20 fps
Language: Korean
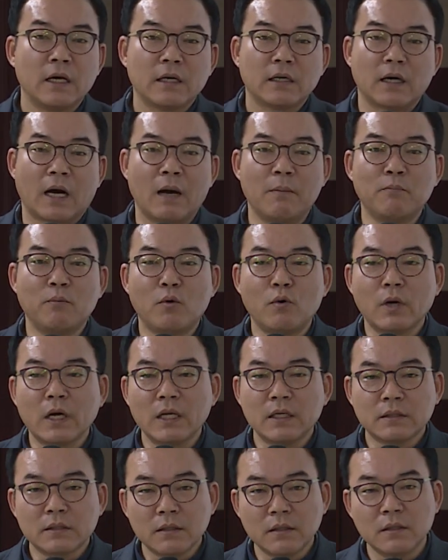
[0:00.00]
그
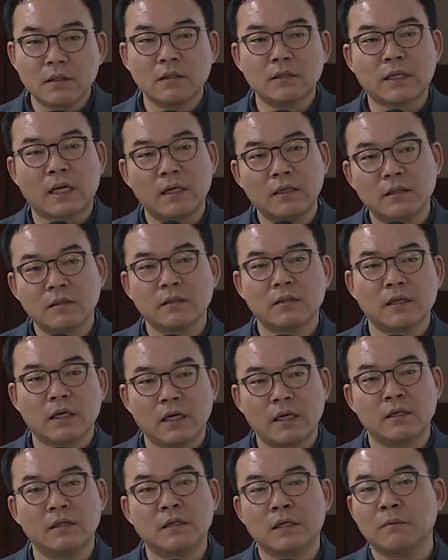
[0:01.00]
한봉에서 살던 게
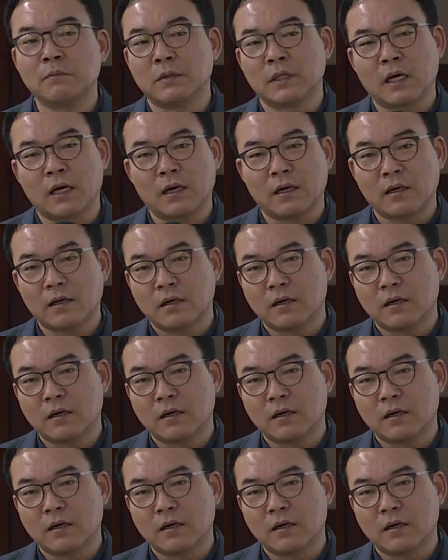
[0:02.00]
응애입니다.